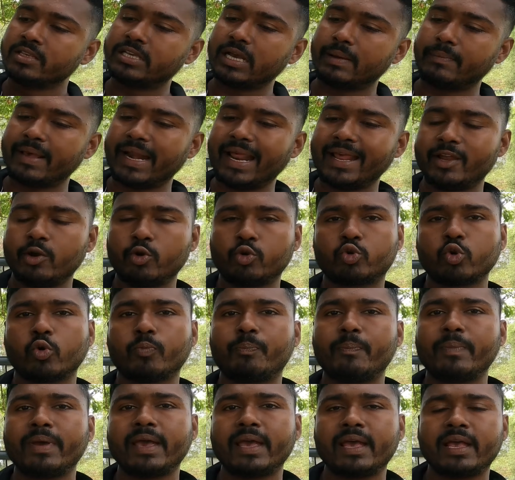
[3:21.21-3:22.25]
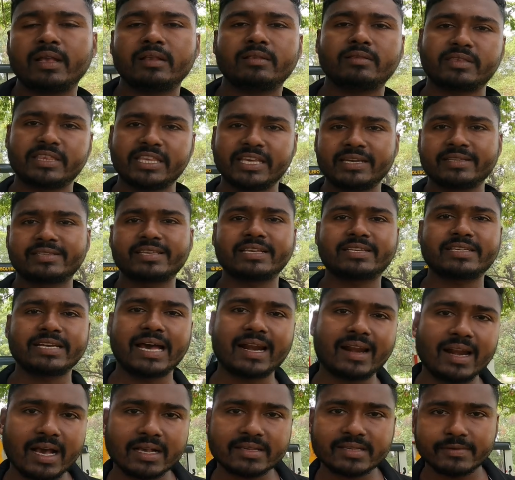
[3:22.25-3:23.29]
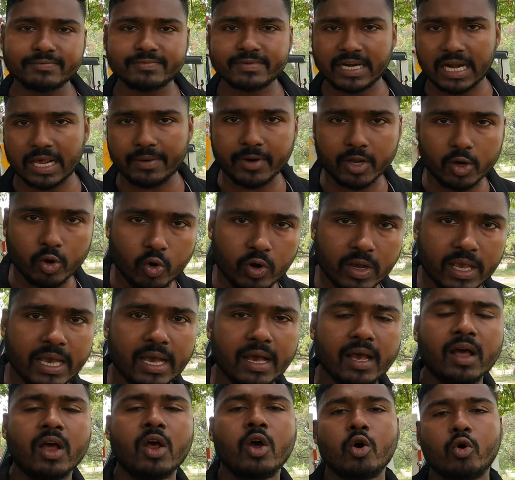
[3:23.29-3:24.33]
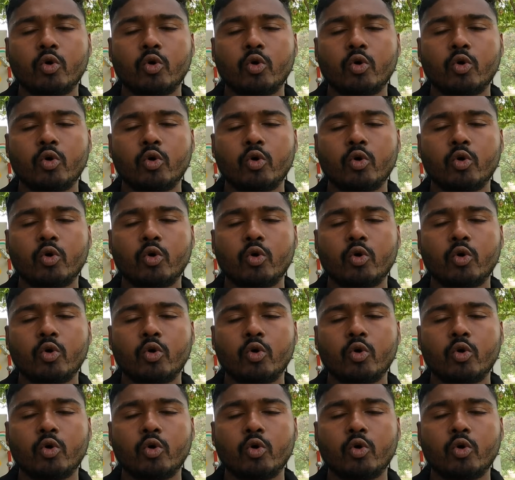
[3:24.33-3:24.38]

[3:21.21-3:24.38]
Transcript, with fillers: जब मेरा यूट्यूब में तीन से चार लाख सब्सक्राइबर हो गया